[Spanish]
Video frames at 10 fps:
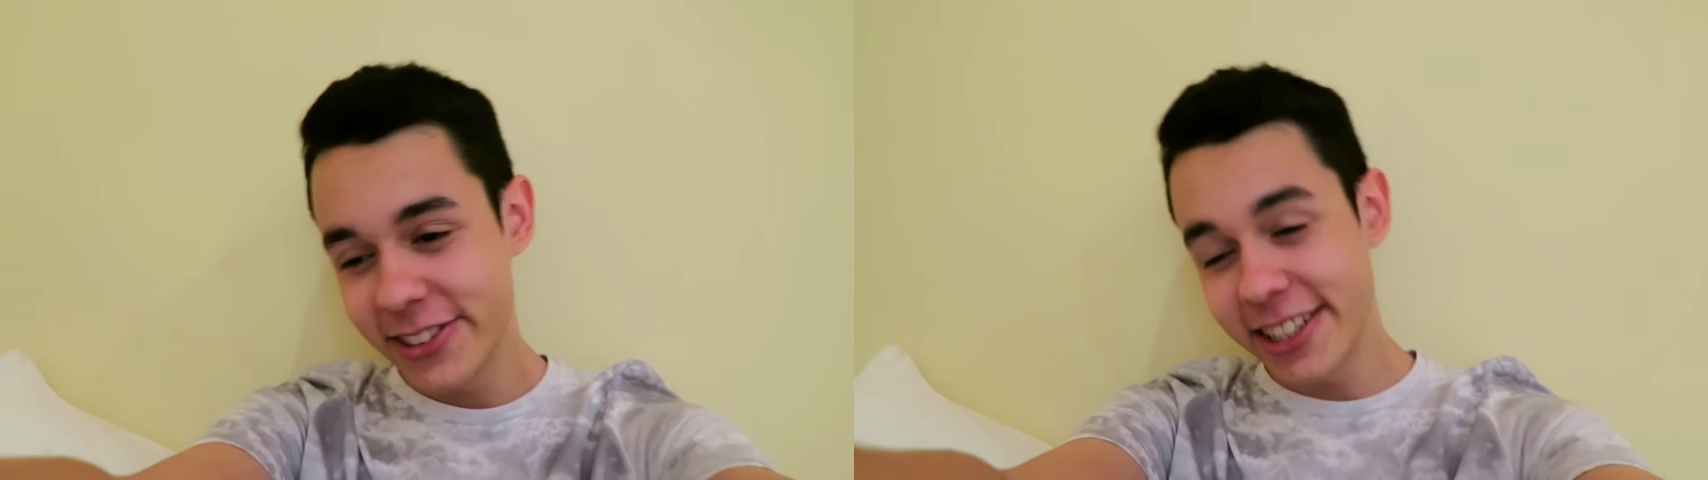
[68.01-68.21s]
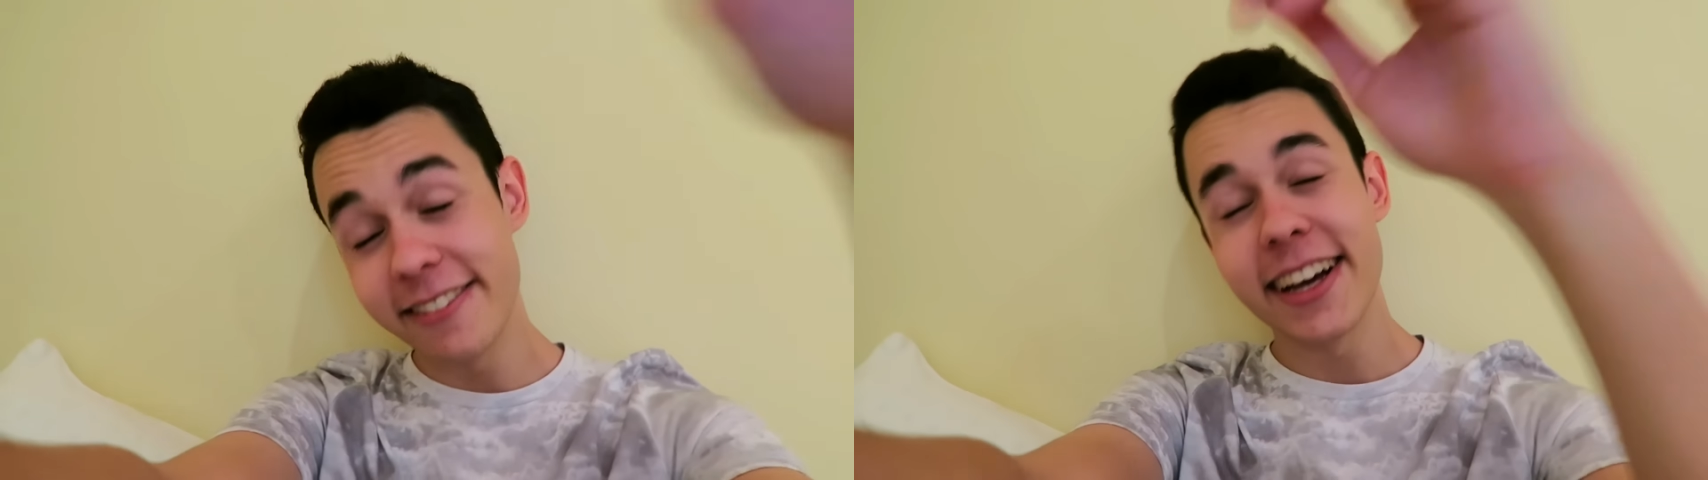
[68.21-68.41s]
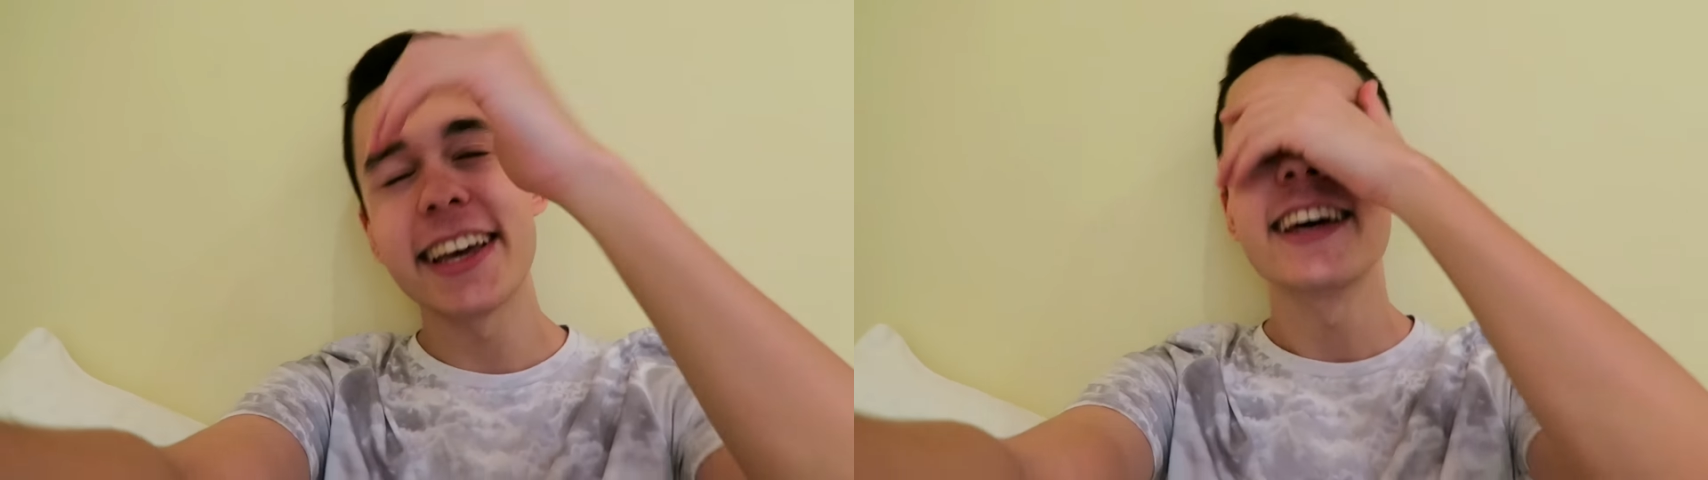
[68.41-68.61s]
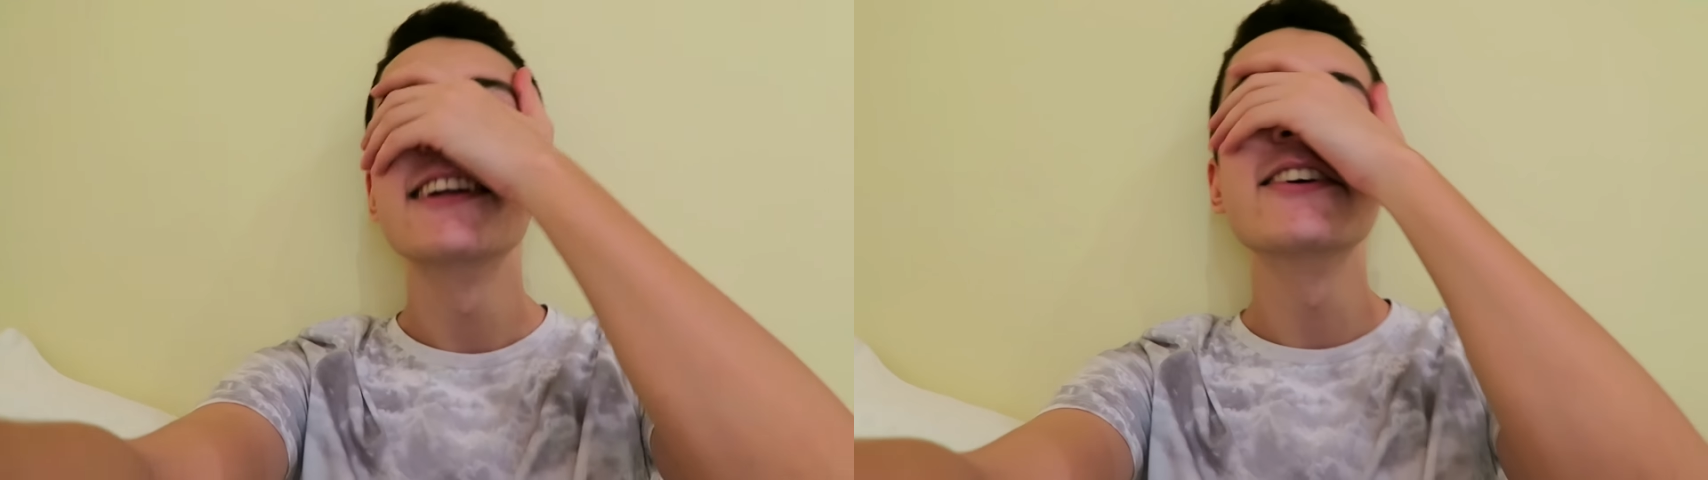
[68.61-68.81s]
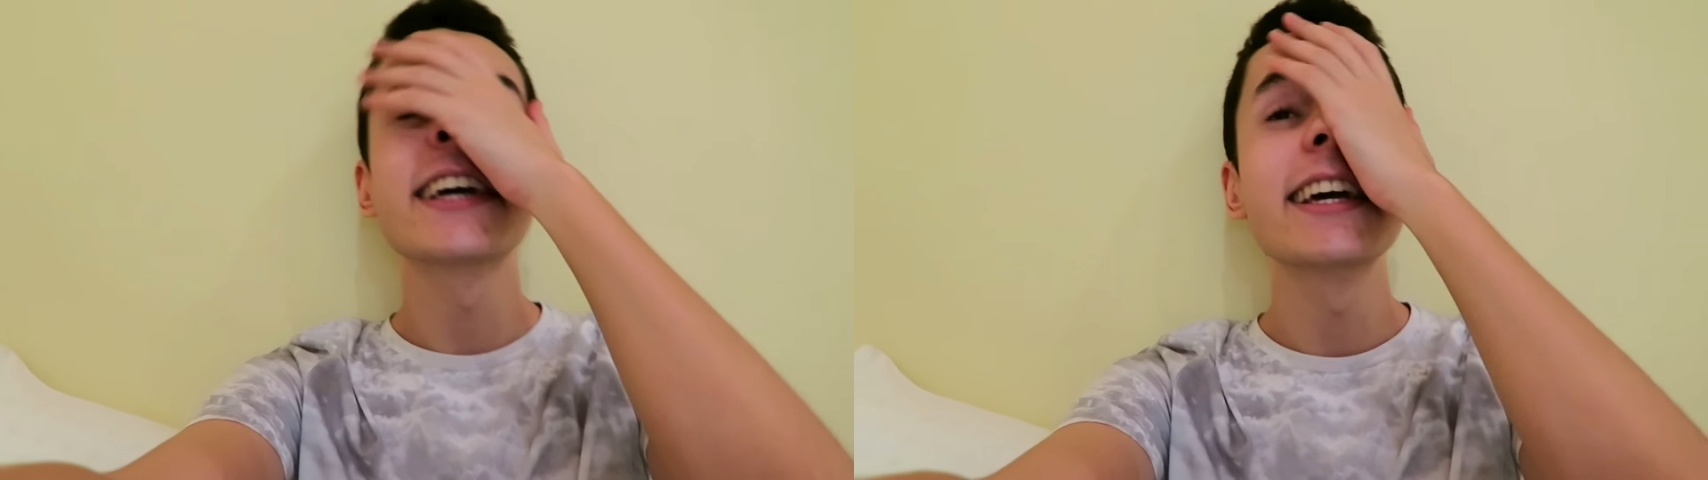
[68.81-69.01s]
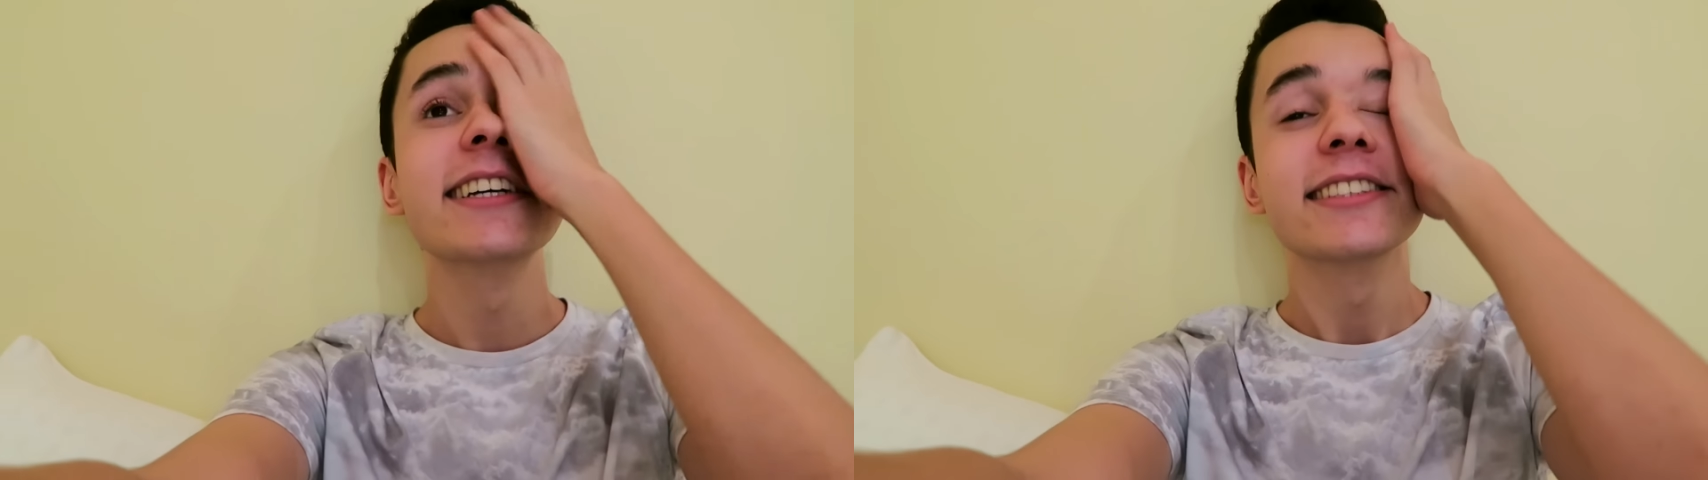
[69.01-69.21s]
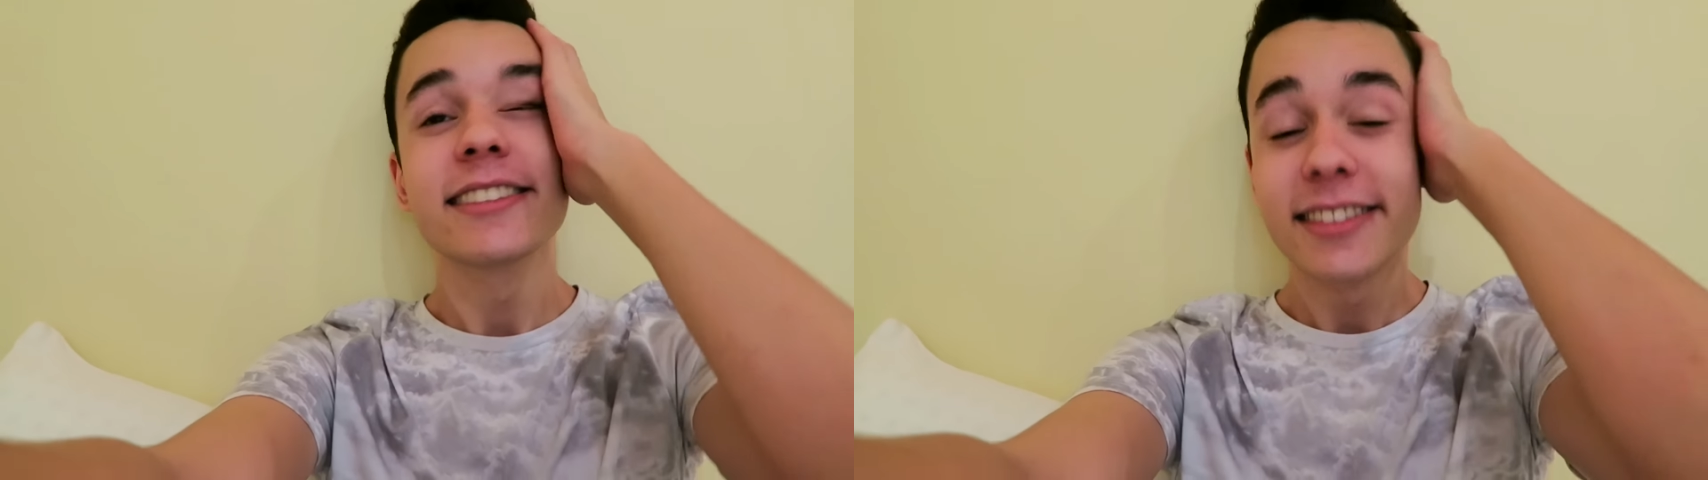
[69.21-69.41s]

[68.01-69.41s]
no imagina, es lo que